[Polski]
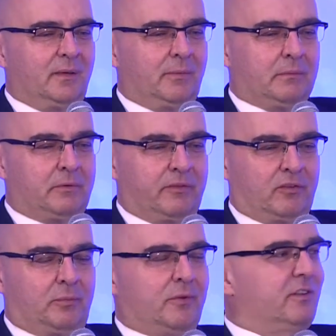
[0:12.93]
pan
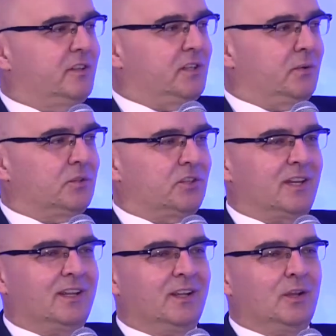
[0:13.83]
profesor powiedział,
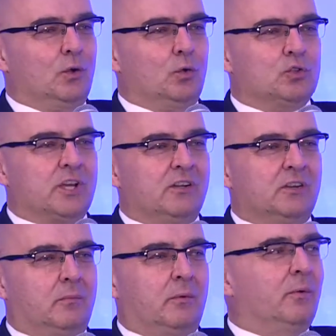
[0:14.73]
że
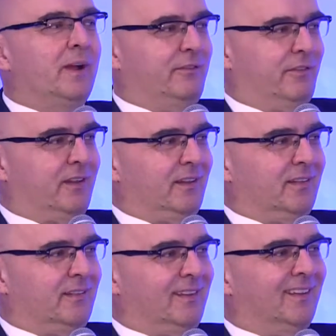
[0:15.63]
uczelniom łatwiej
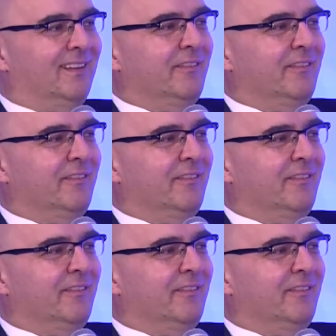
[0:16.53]
jest